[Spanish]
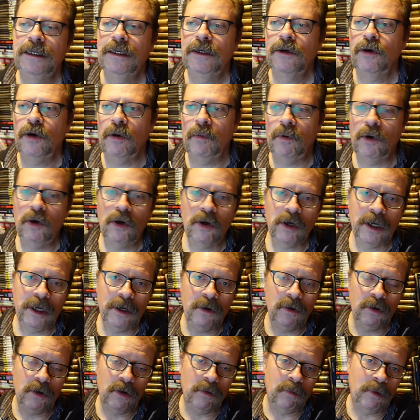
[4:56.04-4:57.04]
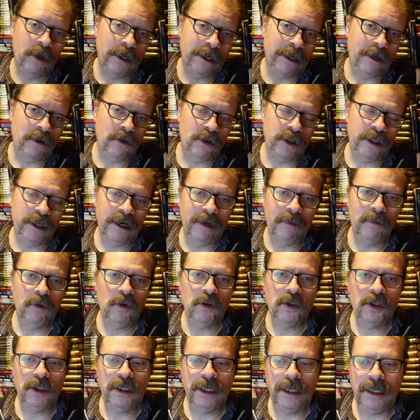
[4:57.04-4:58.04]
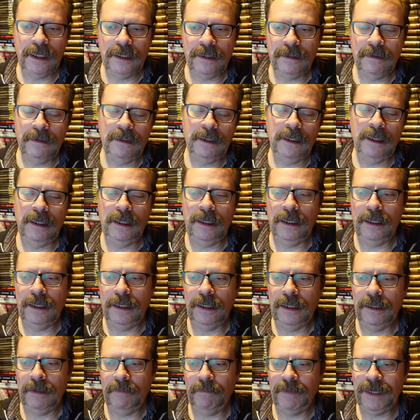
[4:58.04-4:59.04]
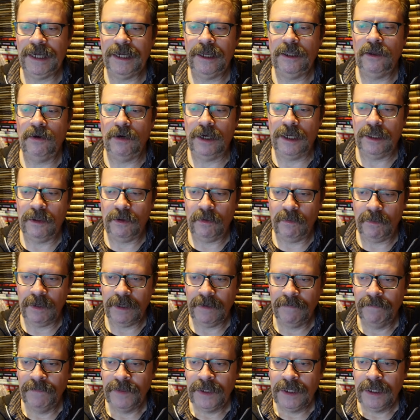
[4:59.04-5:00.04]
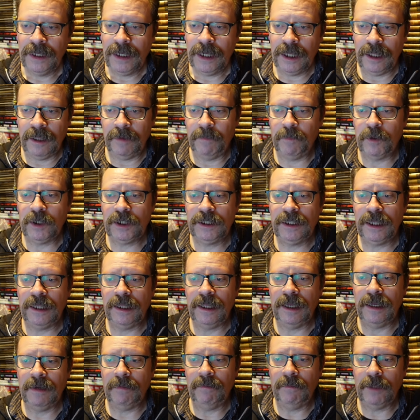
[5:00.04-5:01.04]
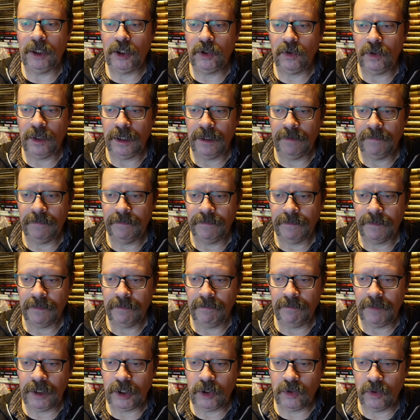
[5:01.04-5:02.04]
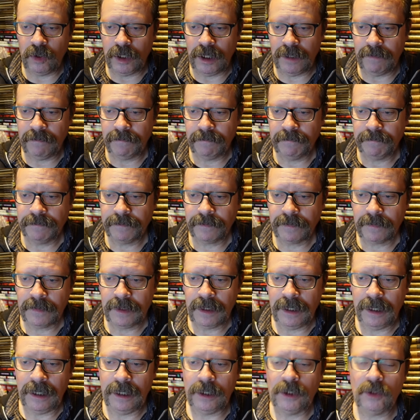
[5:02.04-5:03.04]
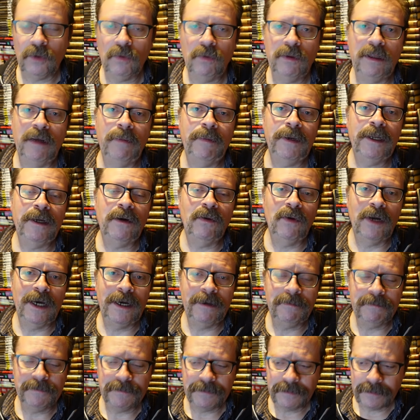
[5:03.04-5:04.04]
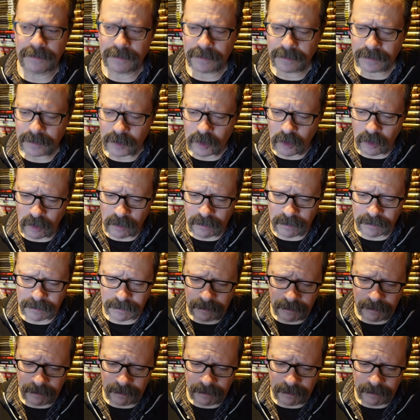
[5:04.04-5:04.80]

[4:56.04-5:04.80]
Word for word: como, los que, como el que encontramos en Pequeño Gran Hombre. Y después tiene Missouri. Missouri es una película con